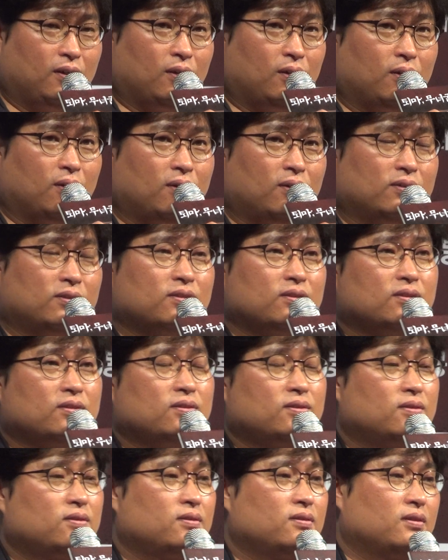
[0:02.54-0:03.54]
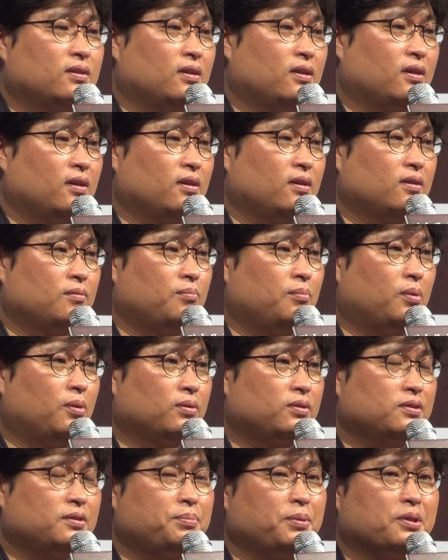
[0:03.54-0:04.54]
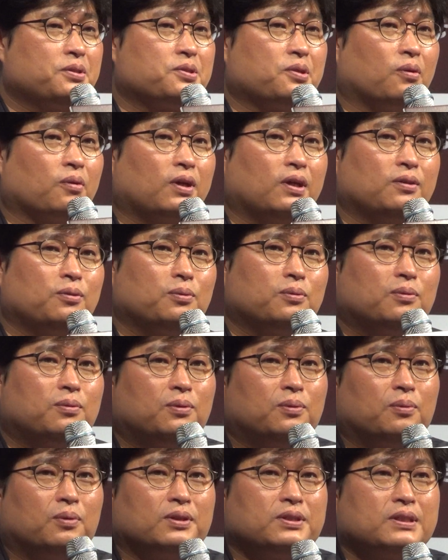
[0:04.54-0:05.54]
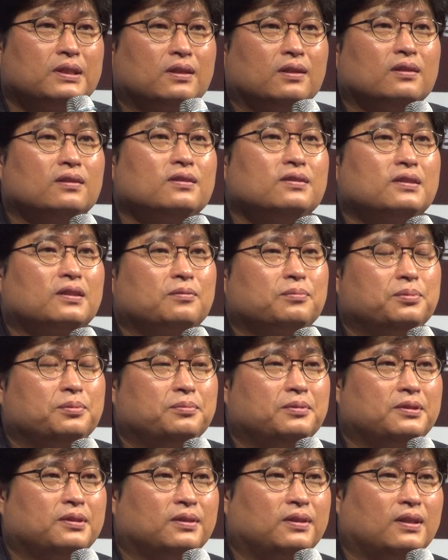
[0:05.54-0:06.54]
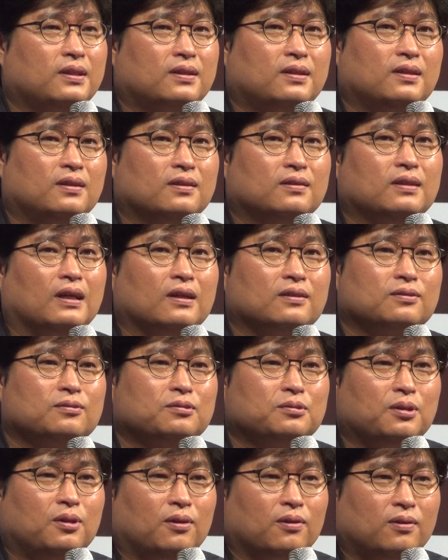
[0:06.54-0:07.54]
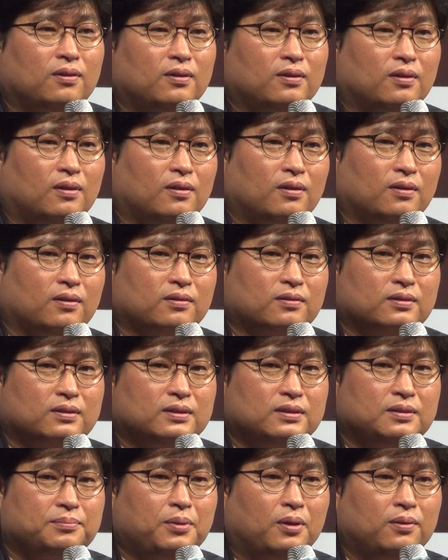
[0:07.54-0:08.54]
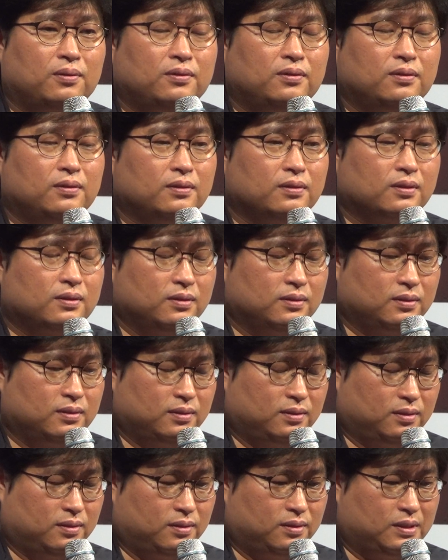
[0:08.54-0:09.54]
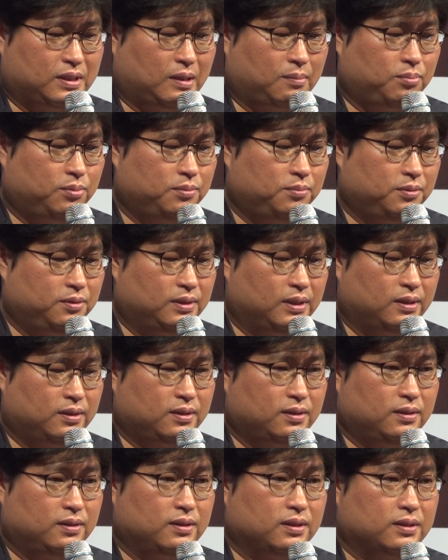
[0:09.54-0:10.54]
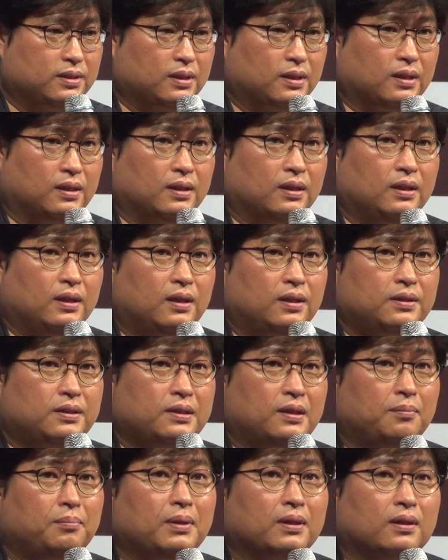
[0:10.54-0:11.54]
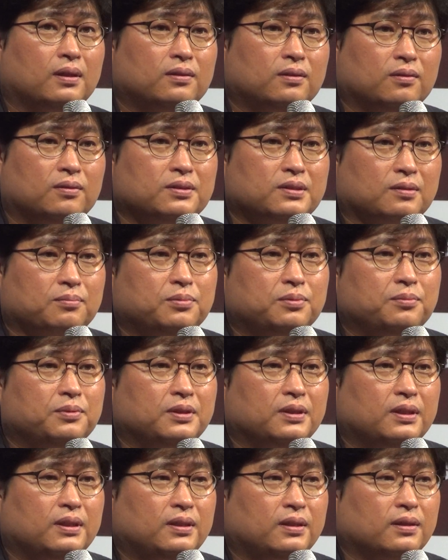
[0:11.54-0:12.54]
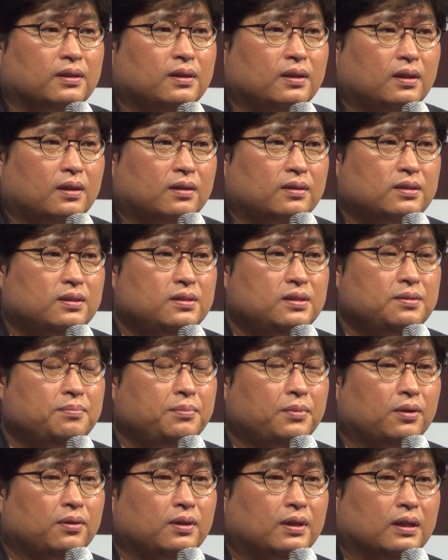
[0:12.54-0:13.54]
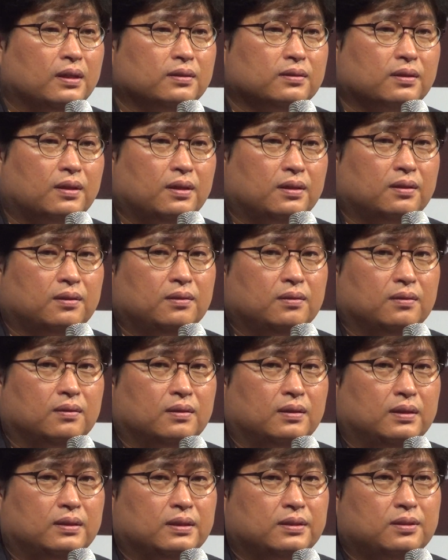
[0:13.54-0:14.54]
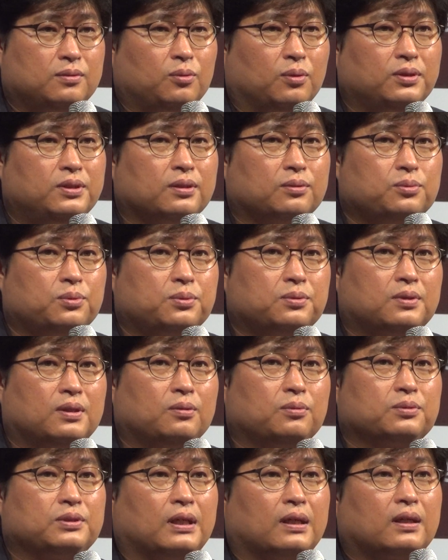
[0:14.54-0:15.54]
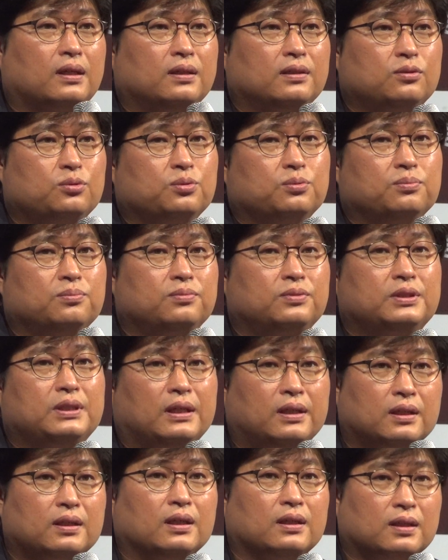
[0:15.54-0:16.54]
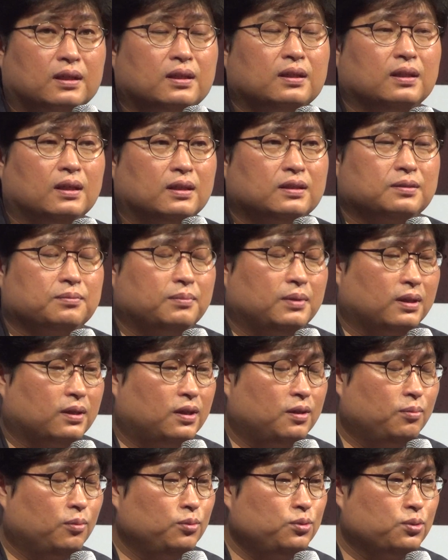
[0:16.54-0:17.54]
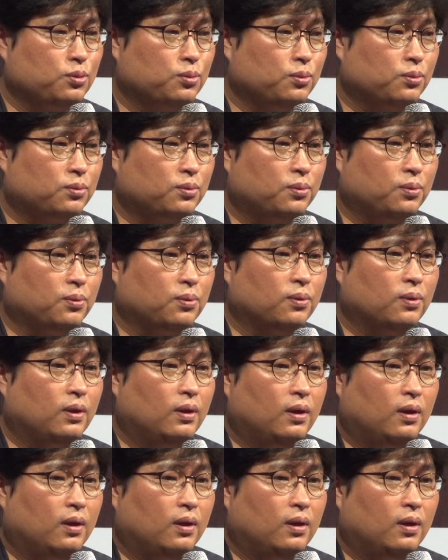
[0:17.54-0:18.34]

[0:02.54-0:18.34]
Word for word: 어, 뭐 특별히 정해놓고 원작 있는 작품을 선택한 건 아니고요. 어, 이번 그 작품은 사실은 이제 제가 제안받았던 작품인데 신진명이라는 캐릭터가 사실 원작 소설하고 약간 좀 차이가 있긴 하지만 기본적으로